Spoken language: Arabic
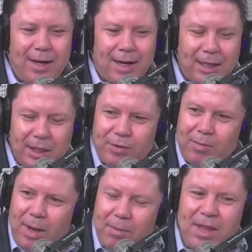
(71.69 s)
قداش
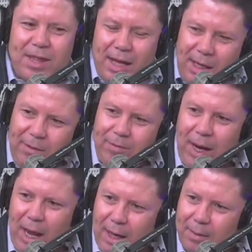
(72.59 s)
فما من ثري في
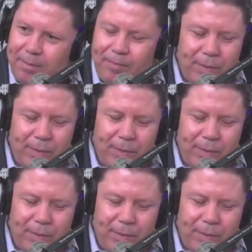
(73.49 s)
العالم